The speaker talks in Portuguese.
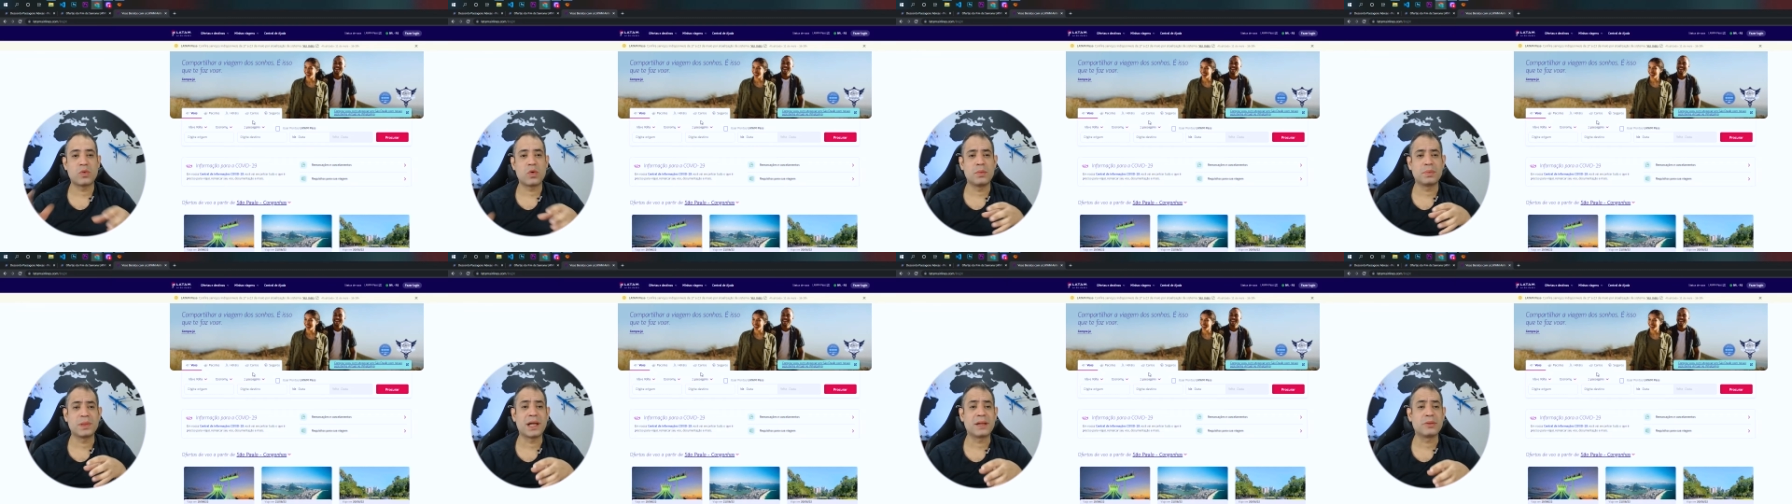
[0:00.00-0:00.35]

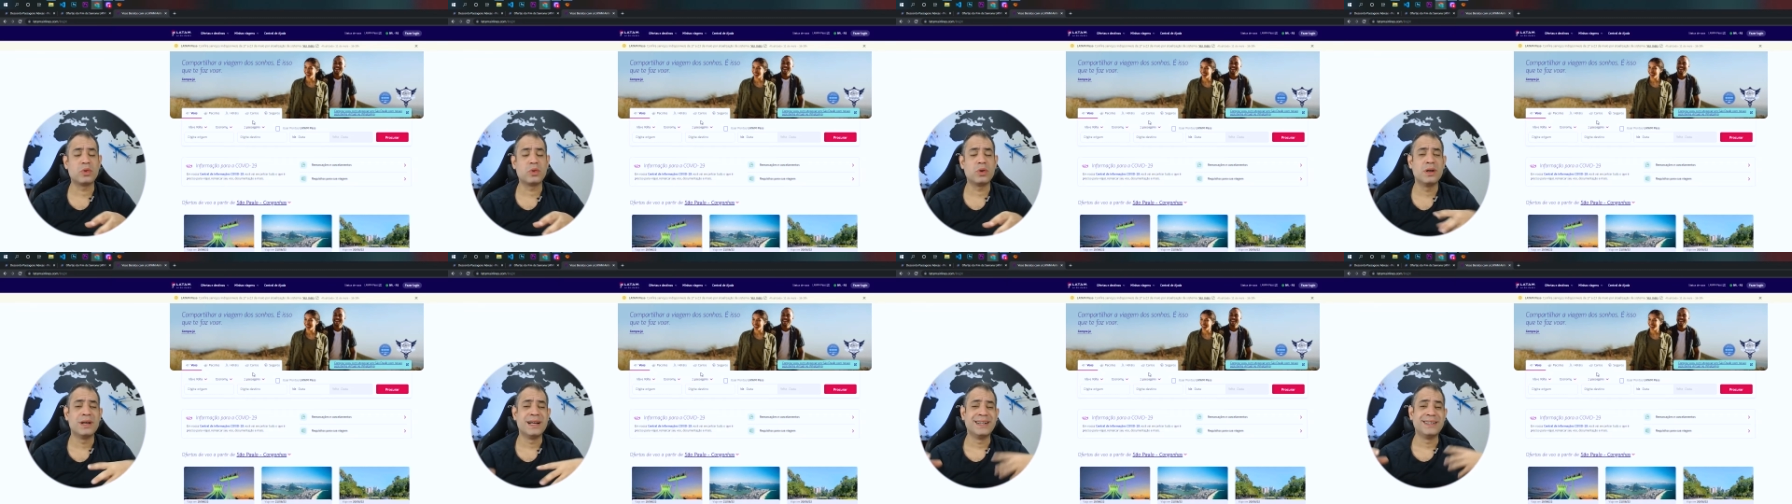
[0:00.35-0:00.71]

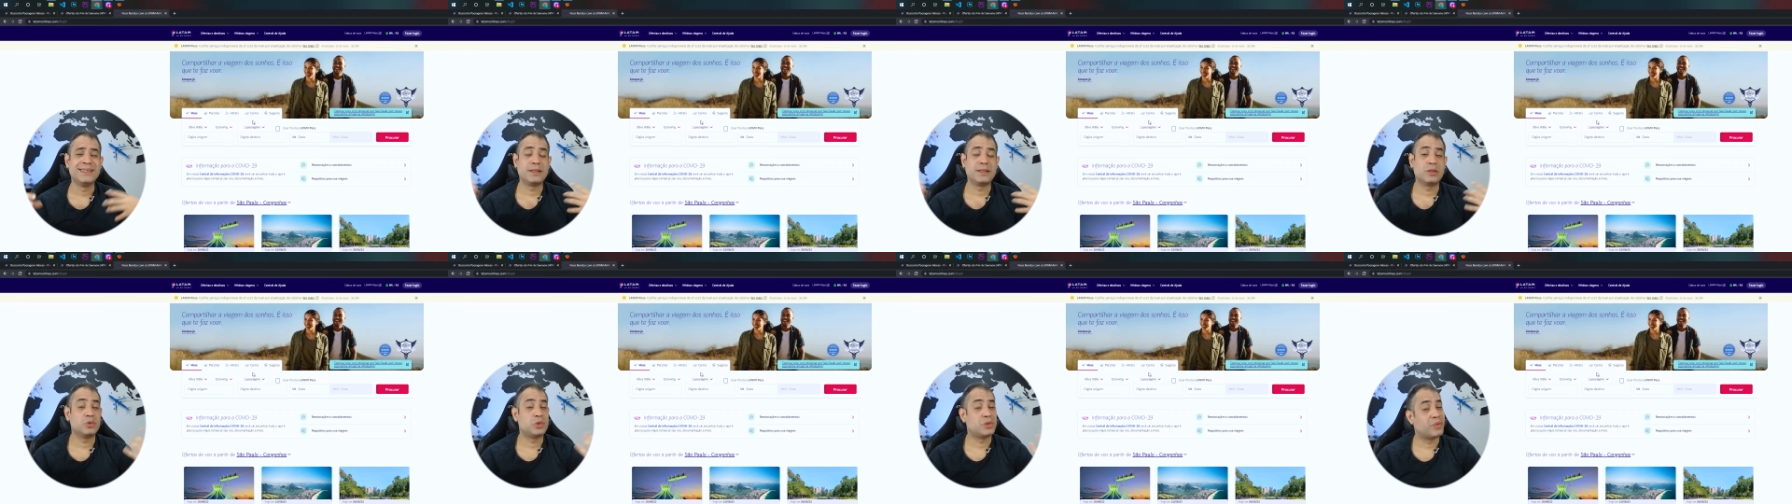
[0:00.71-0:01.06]
computador
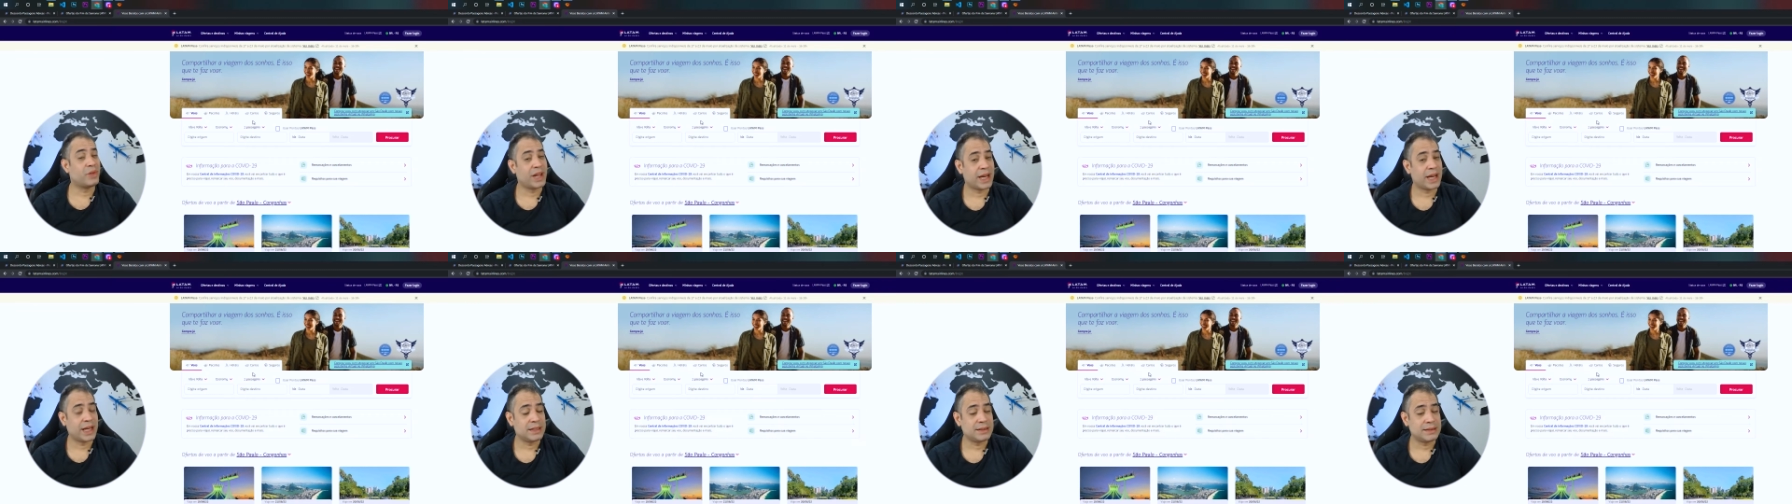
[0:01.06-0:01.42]
são
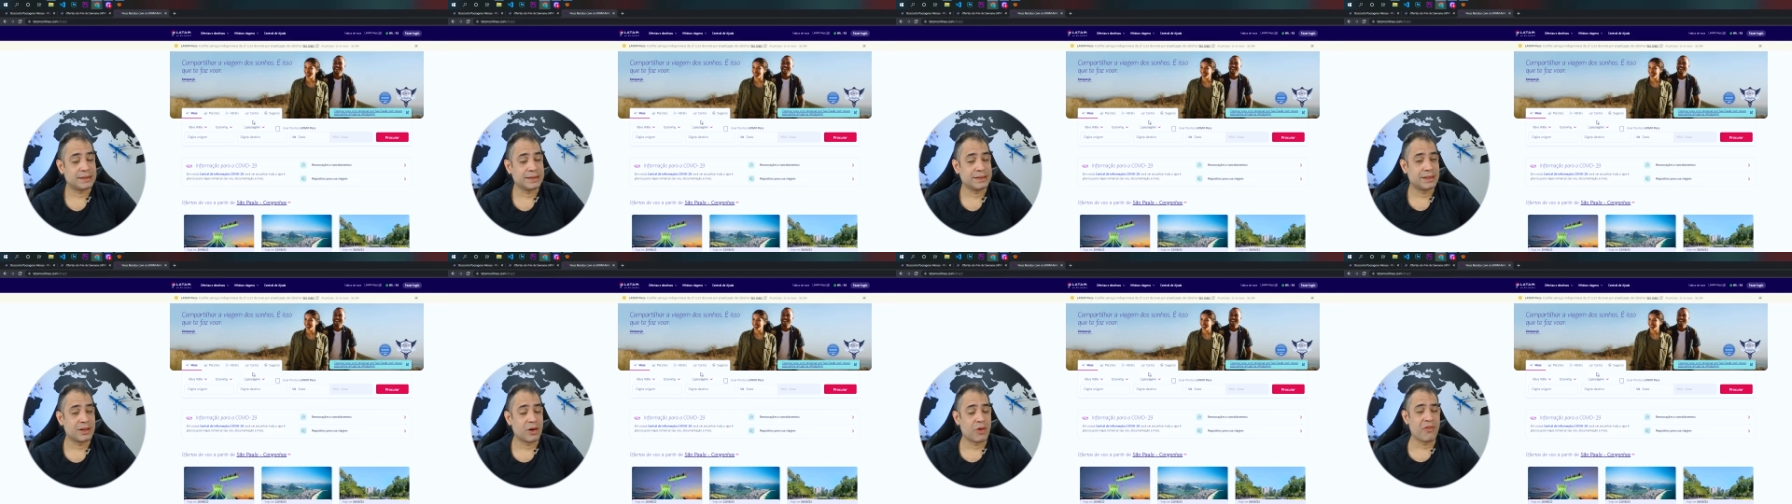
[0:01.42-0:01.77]

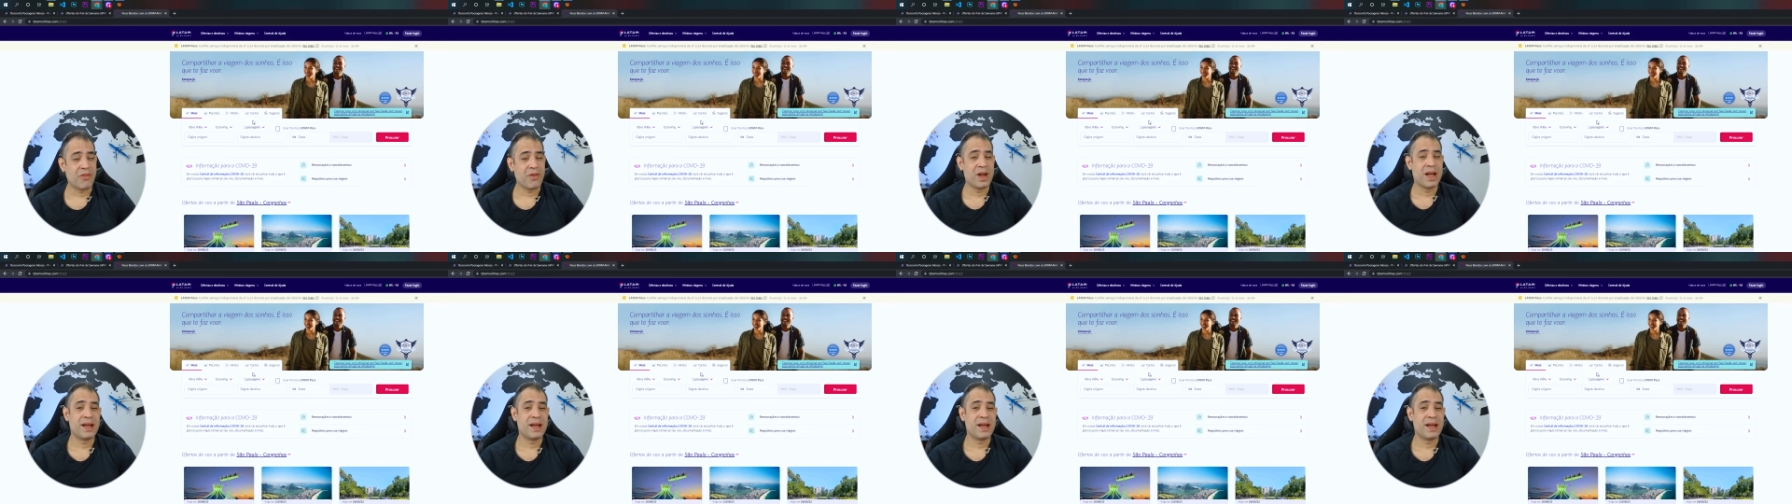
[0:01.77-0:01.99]
diferentes, então